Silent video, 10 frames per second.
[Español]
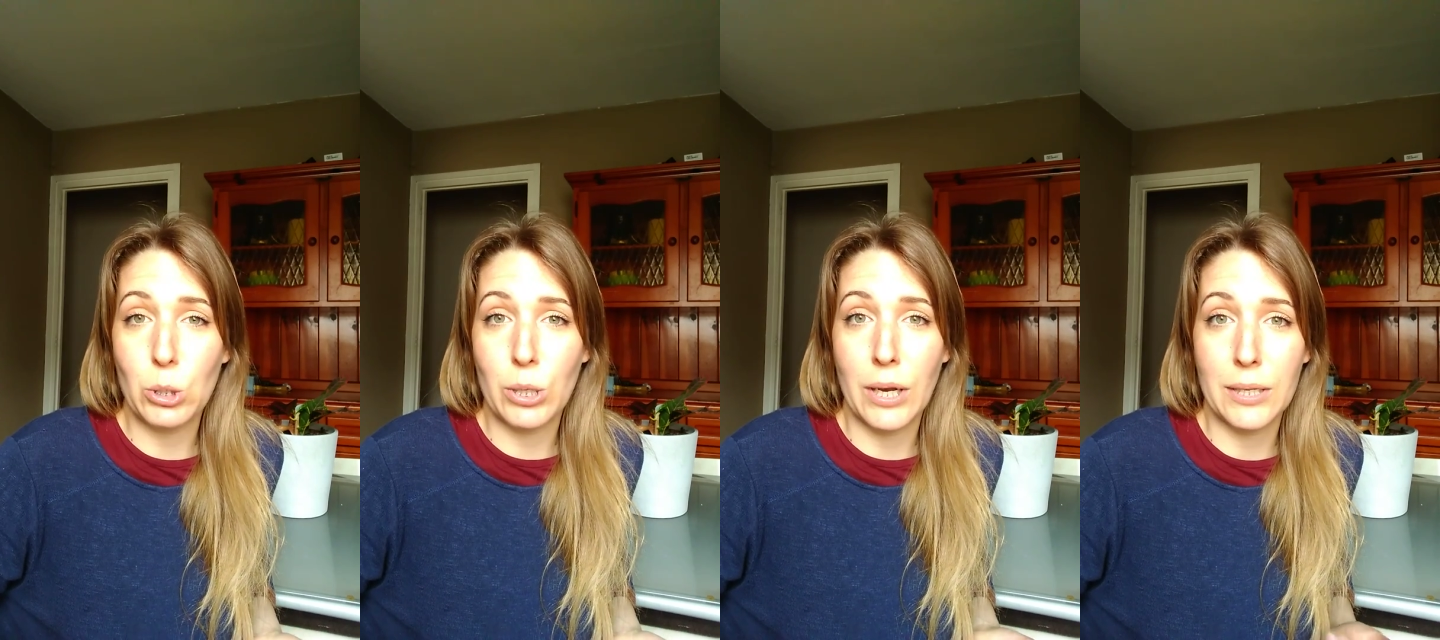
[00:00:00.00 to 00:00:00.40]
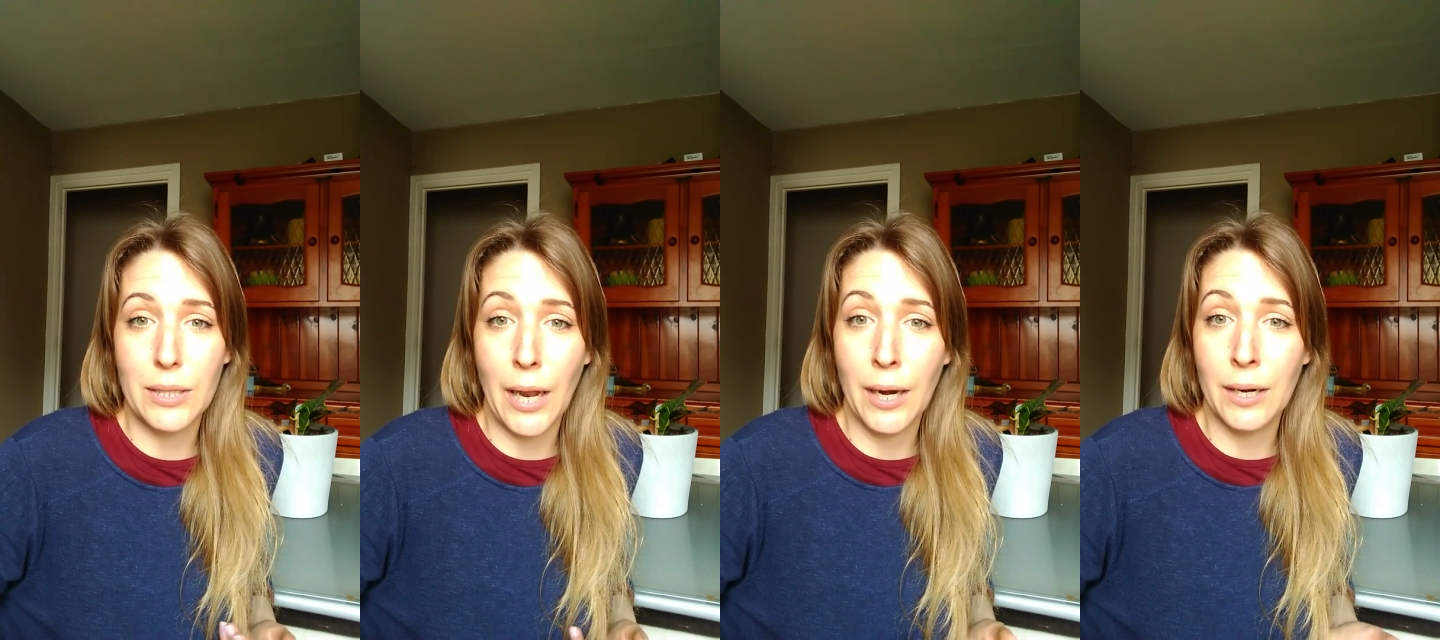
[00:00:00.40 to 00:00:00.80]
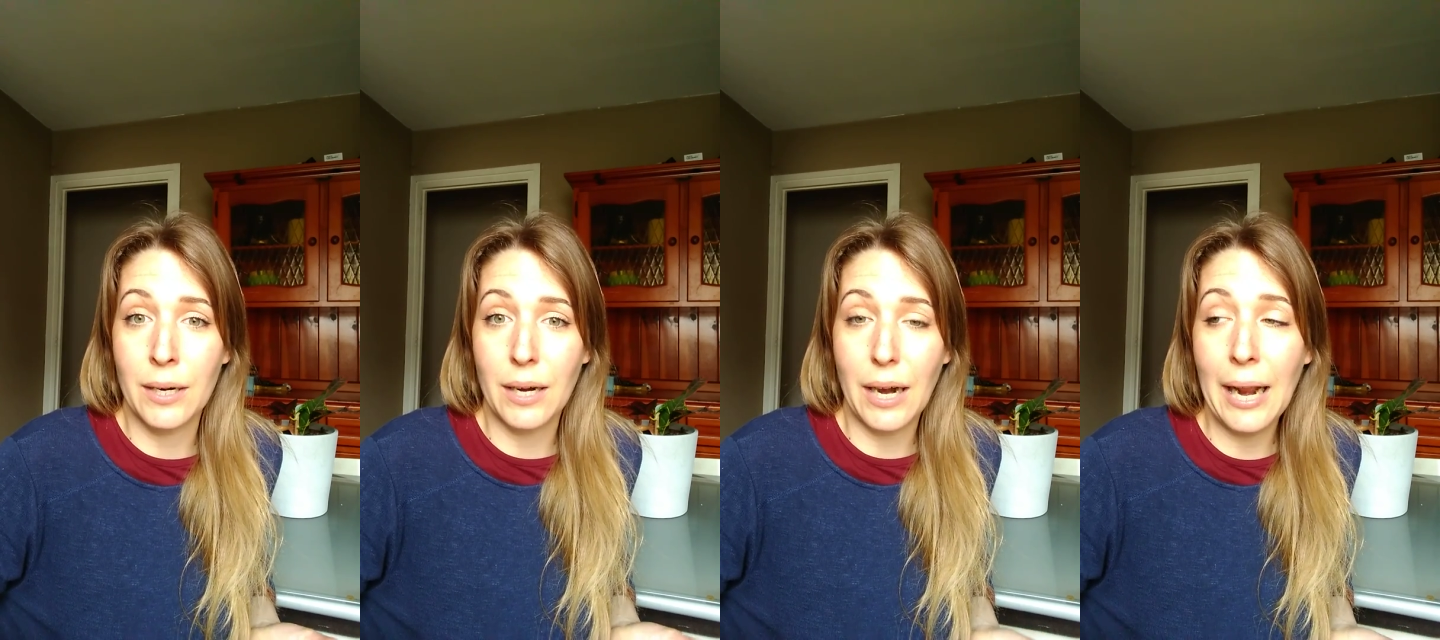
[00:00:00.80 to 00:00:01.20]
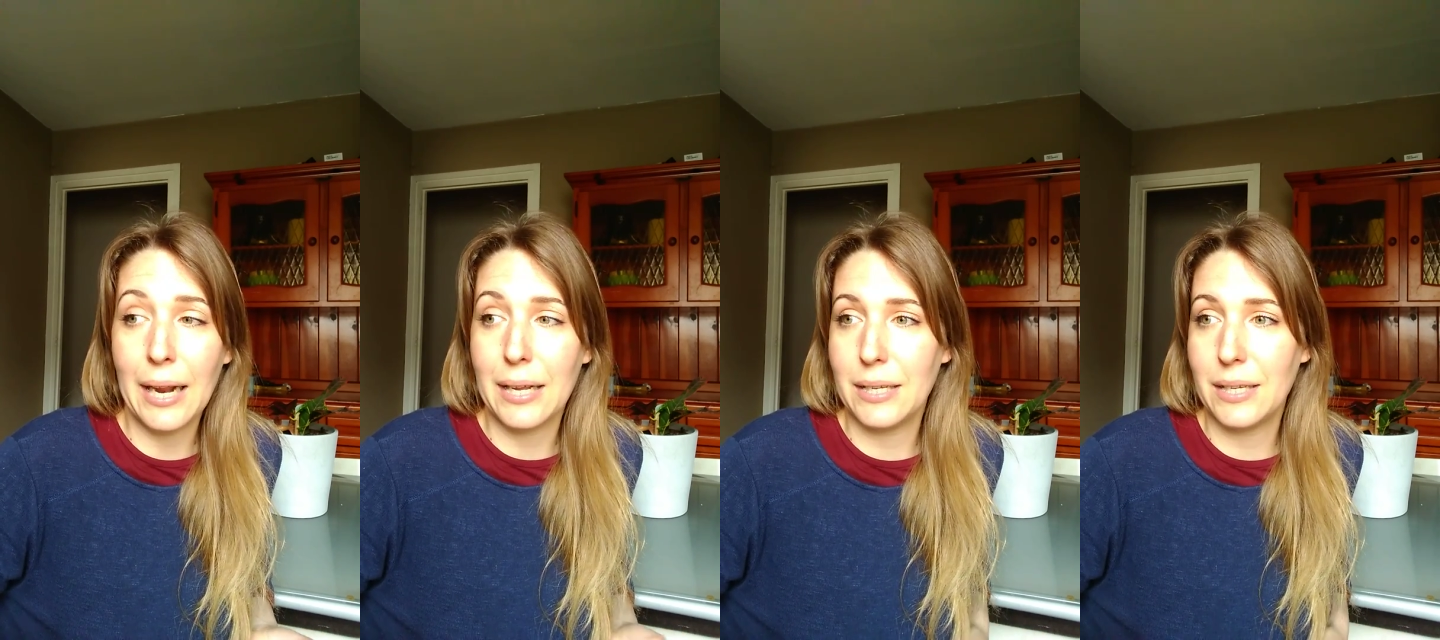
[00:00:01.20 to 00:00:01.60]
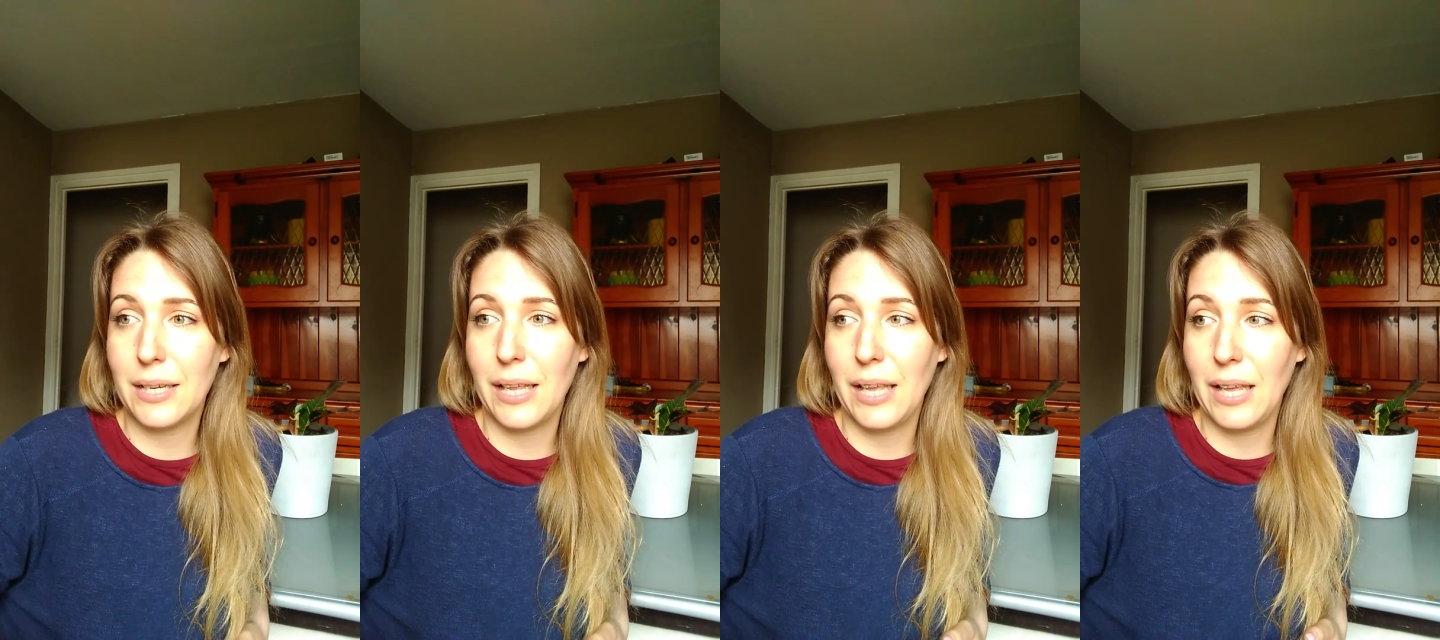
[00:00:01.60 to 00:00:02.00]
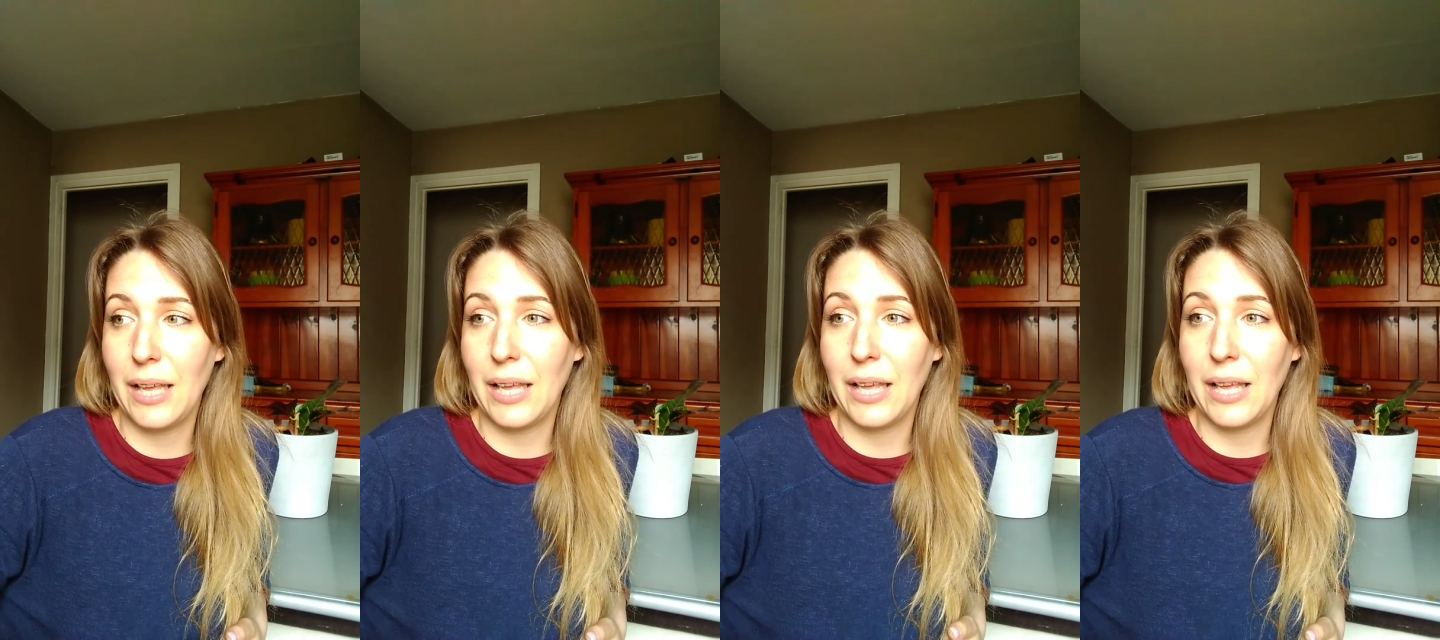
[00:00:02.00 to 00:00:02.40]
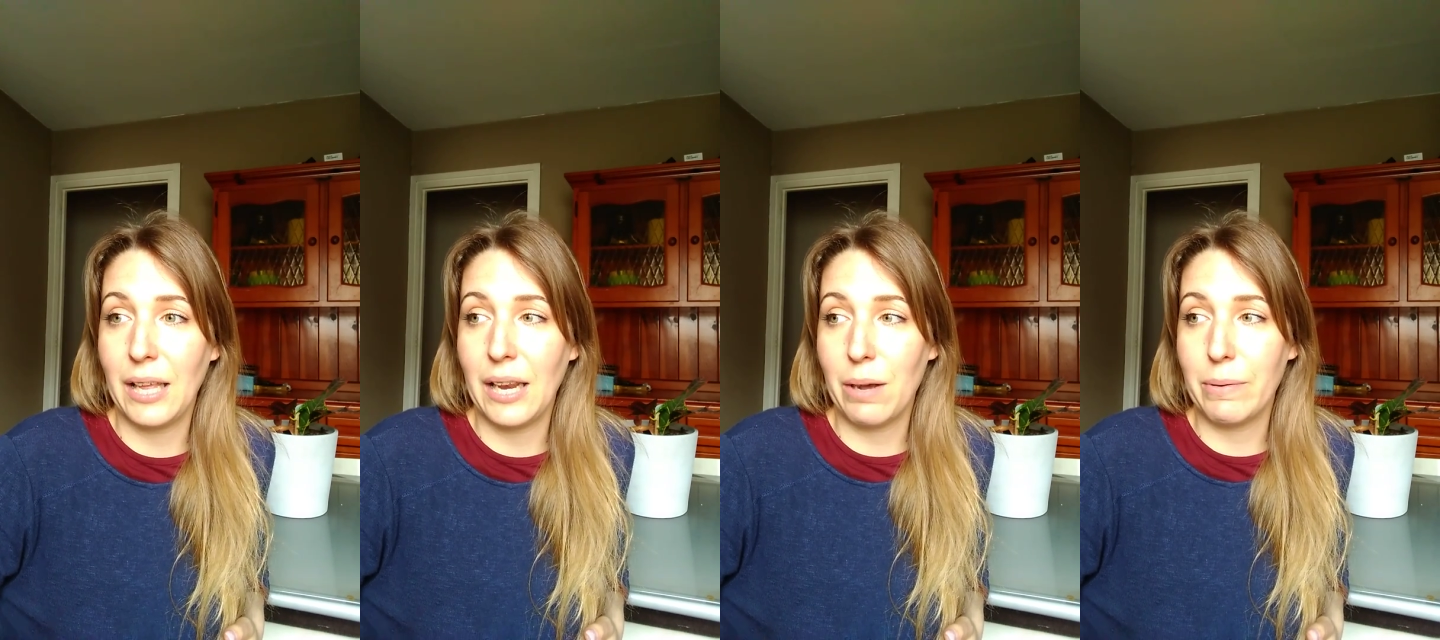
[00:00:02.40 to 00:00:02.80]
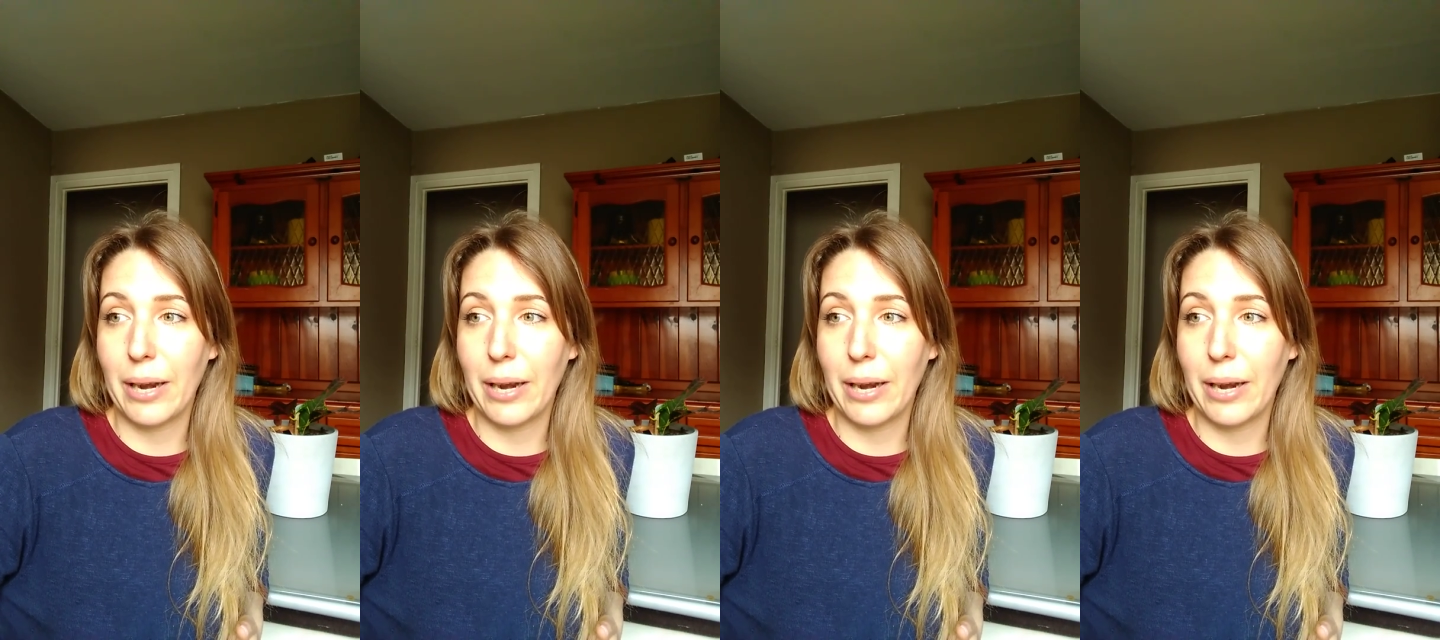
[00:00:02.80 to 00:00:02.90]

cosas tan raras y la